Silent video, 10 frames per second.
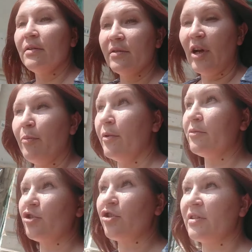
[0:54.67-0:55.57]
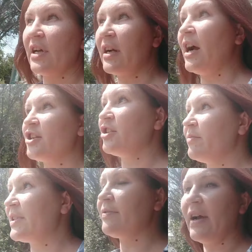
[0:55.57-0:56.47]
Напомню, что за
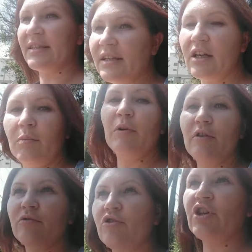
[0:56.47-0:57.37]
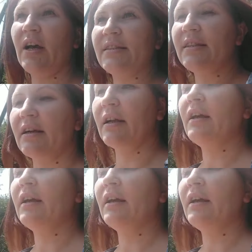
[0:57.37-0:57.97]
каждым из вас закреплен участок.